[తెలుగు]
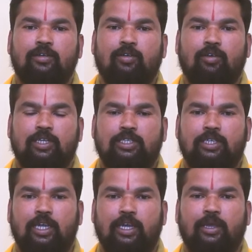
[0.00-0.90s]
ఒక
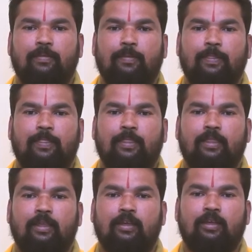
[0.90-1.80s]
చిన్నని
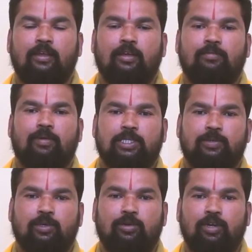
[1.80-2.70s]

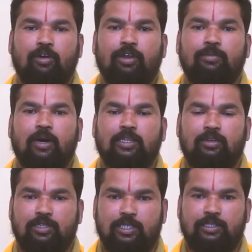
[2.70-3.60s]
పసుపుతో
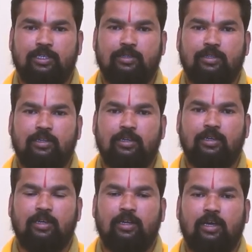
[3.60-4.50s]
గౌరీమాతను చేసి
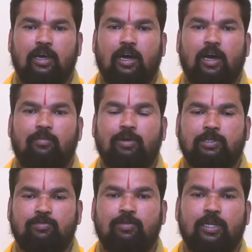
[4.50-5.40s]
ఆ
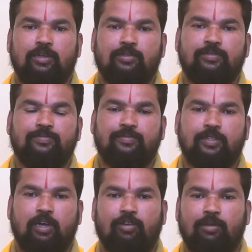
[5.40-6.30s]
పసుపు మాతకు
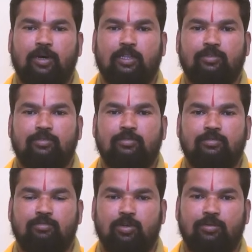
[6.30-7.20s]
గౌరీమాతకు
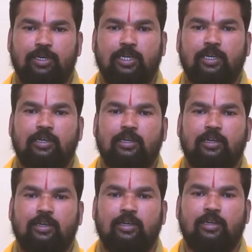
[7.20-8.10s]
బొట్టు పెట్టి
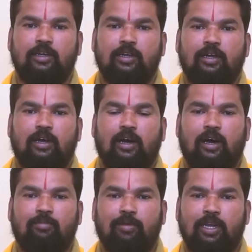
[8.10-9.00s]
ఆ
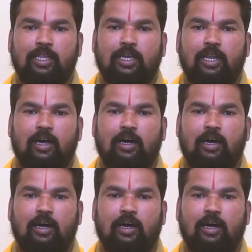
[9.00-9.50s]
అమ్మవారి దగ్గర